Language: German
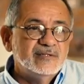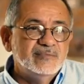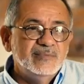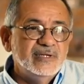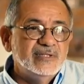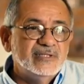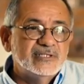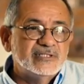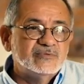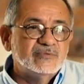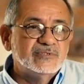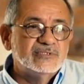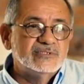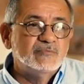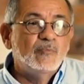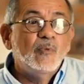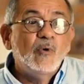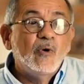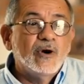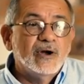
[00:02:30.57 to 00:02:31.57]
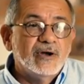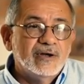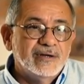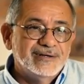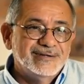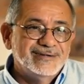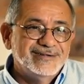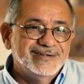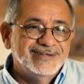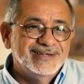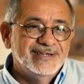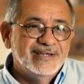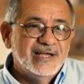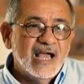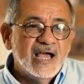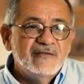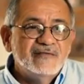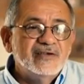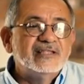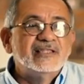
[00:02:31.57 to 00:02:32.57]
Aber ich wusste, dass ich kein
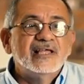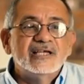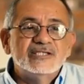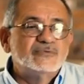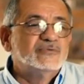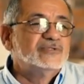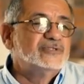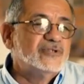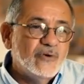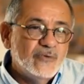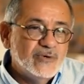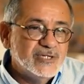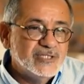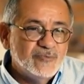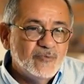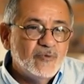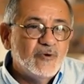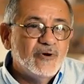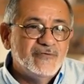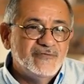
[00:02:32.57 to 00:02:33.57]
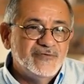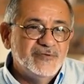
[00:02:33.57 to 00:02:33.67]
Geschäftsmann mehr sein würde.